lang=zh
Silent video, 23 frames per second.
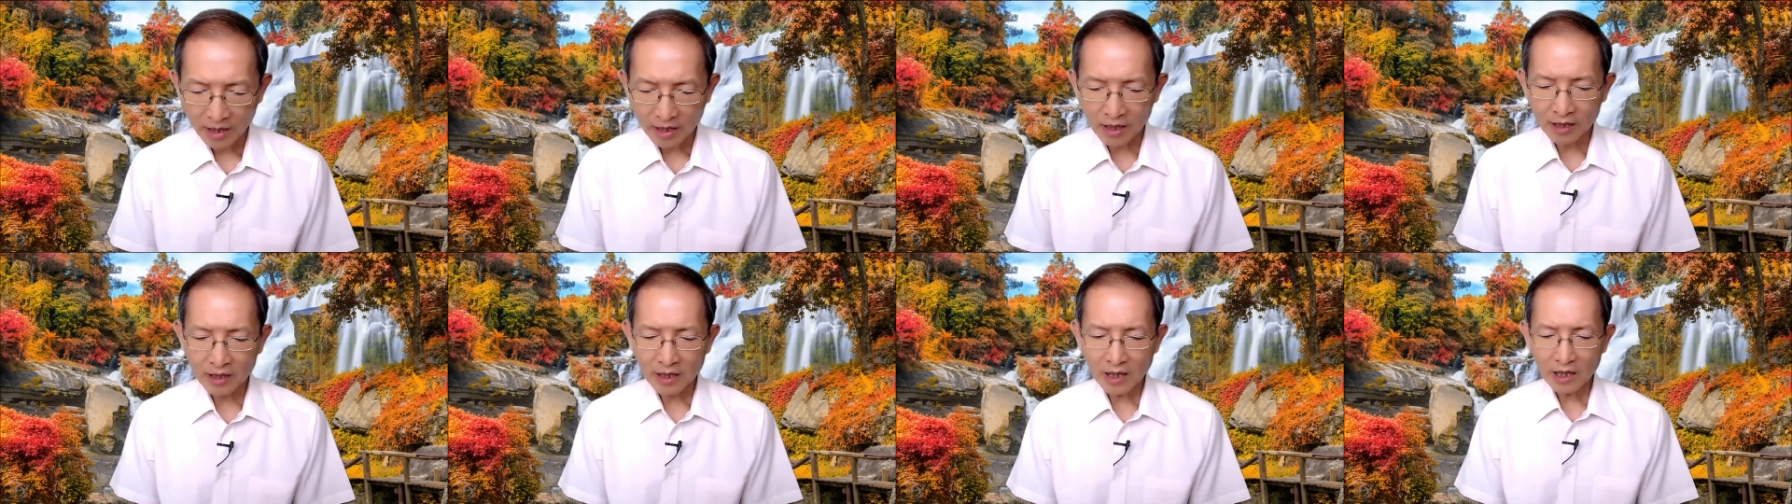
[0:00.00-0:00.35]

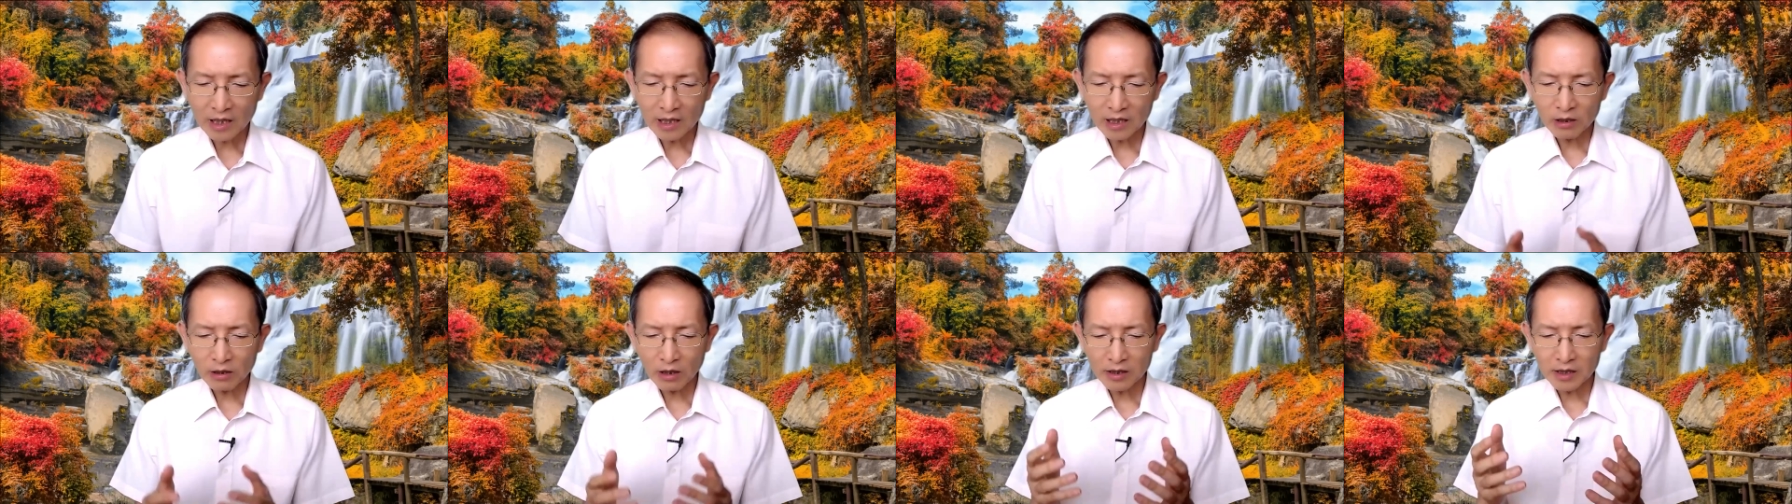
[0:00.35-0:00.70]
忍
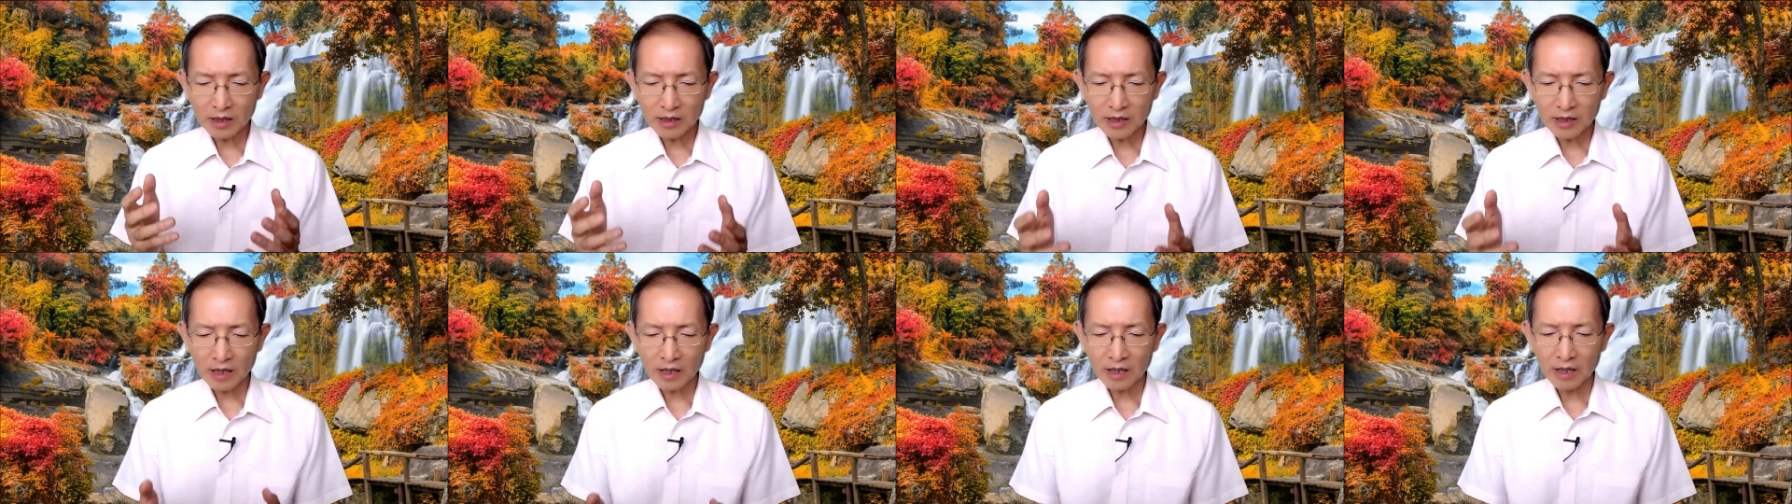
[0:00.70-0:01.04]
耐要
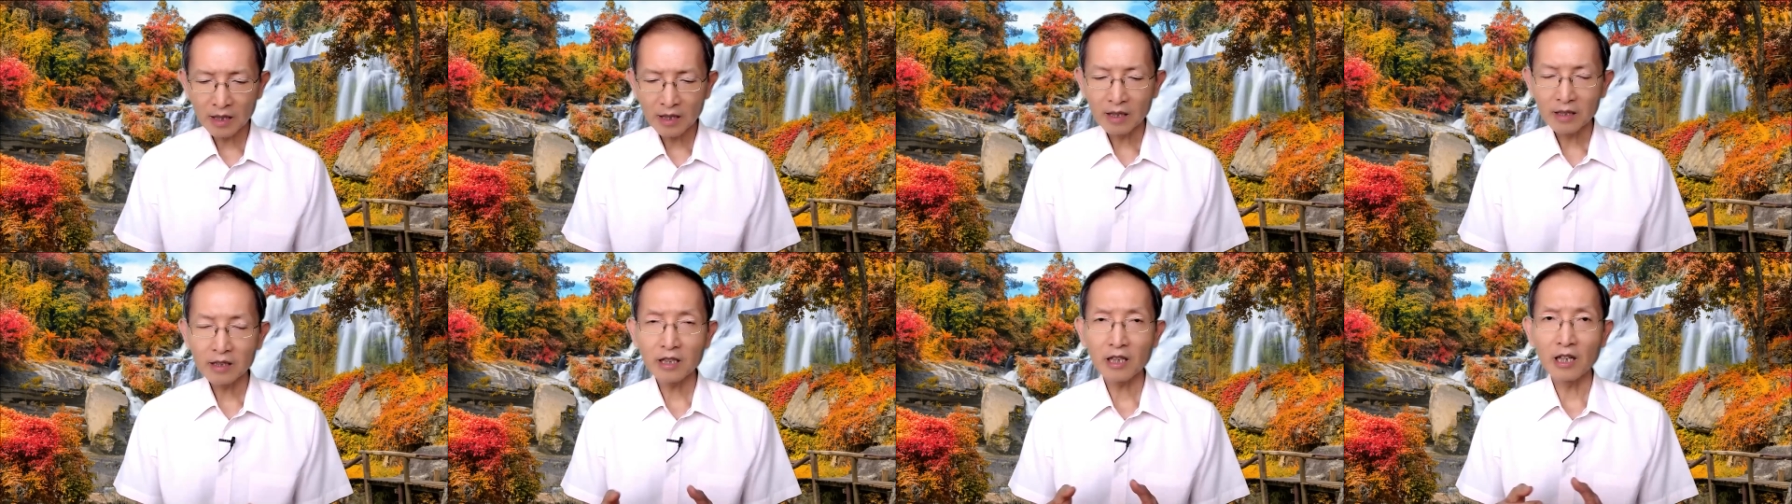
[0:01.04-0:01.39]
加
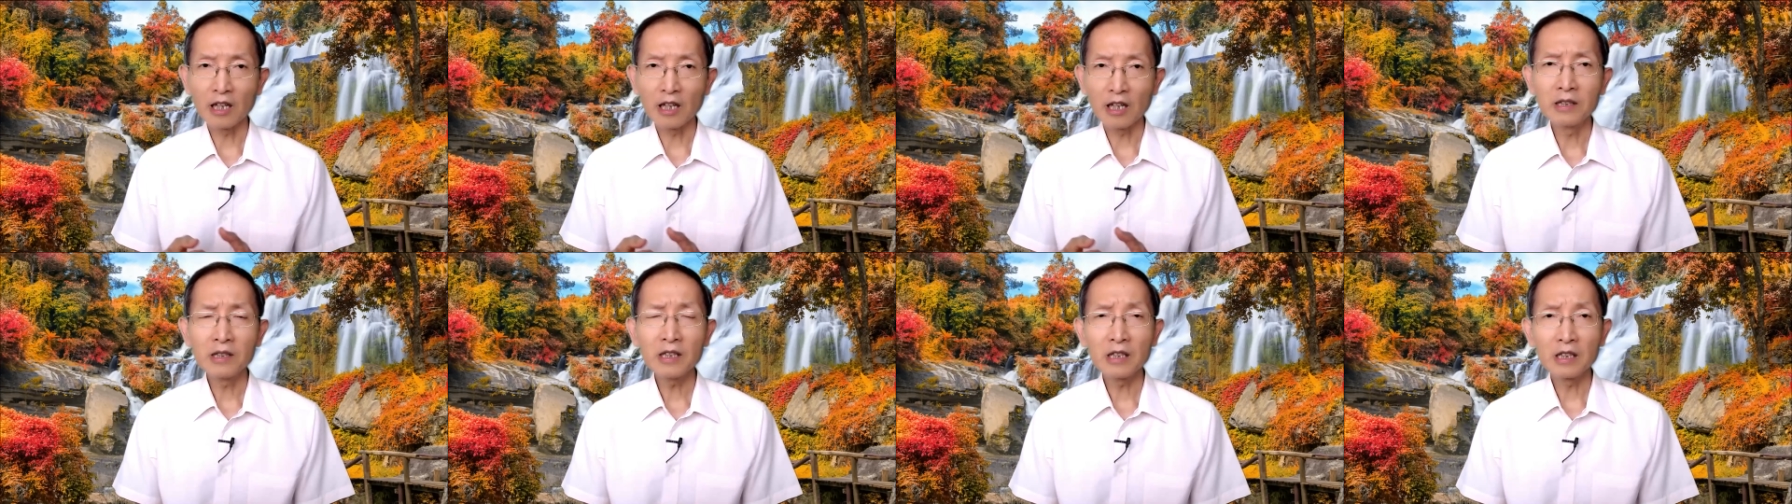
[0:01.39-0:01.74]
上
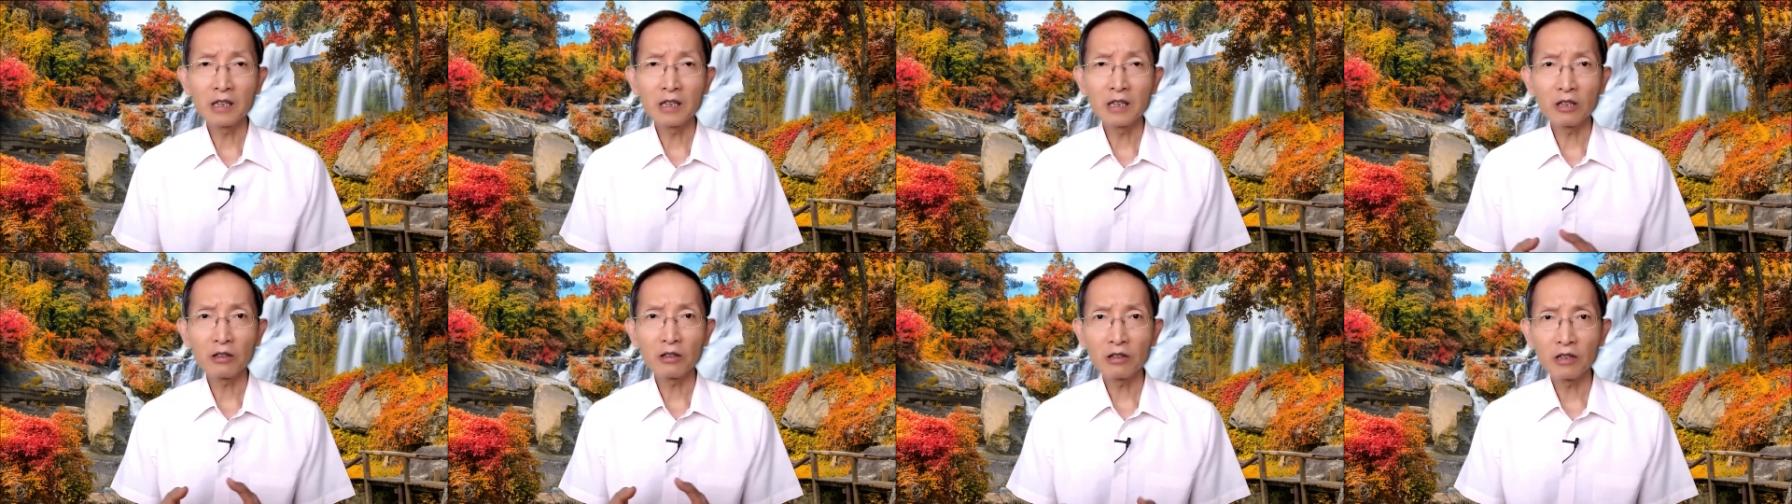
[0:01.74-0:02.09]
前
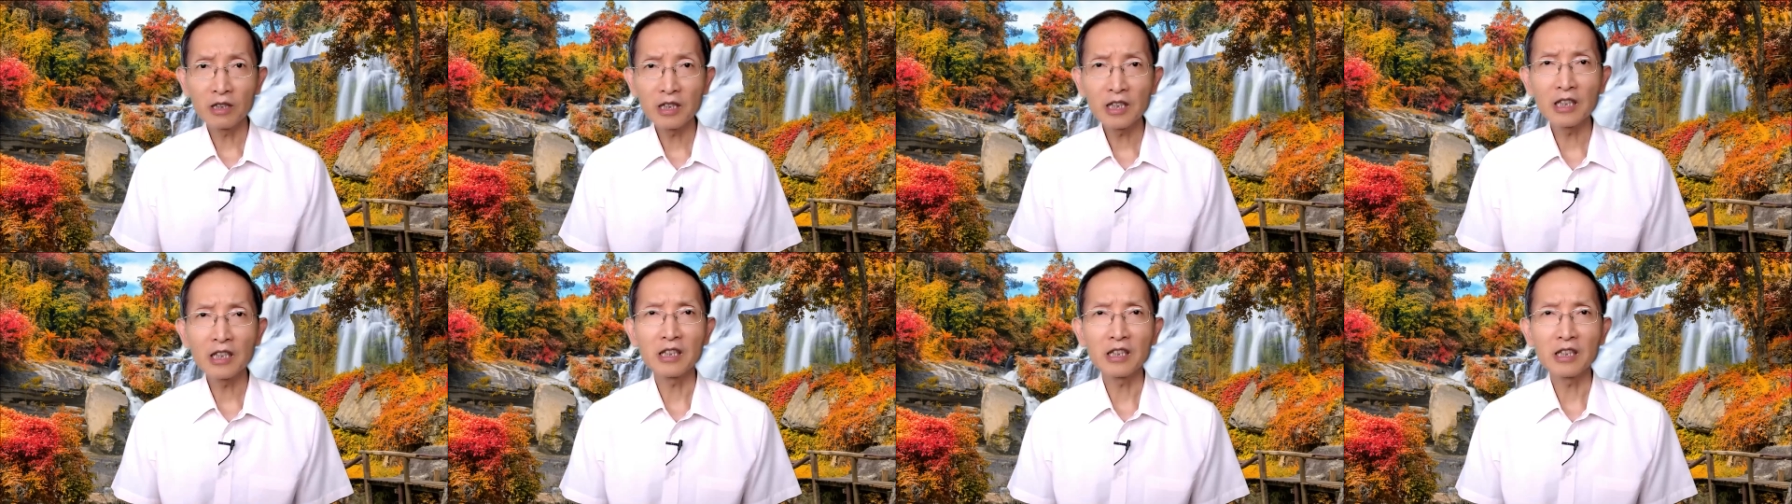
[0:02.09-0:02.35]
进，就是